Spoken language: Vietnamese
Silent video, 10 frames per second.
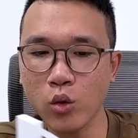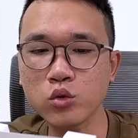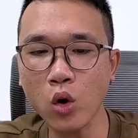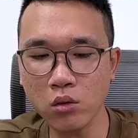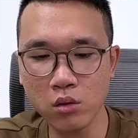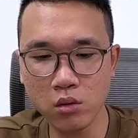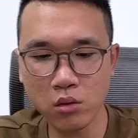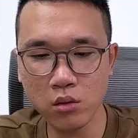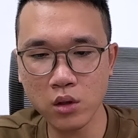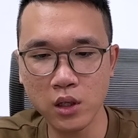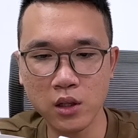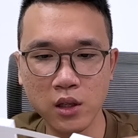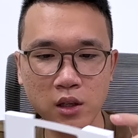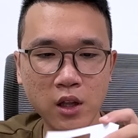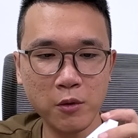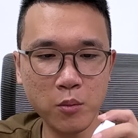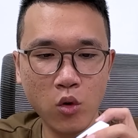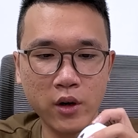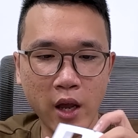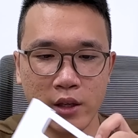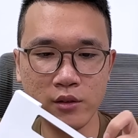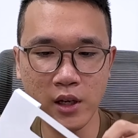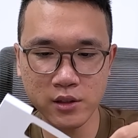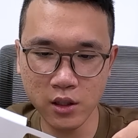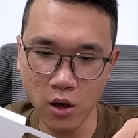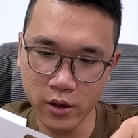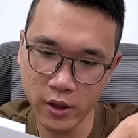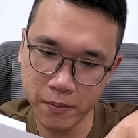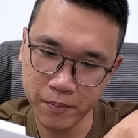cũng tốt. Yeah. Dạ. Thì thì người ta mới mua ở đây chúng ta sẽ coi nha.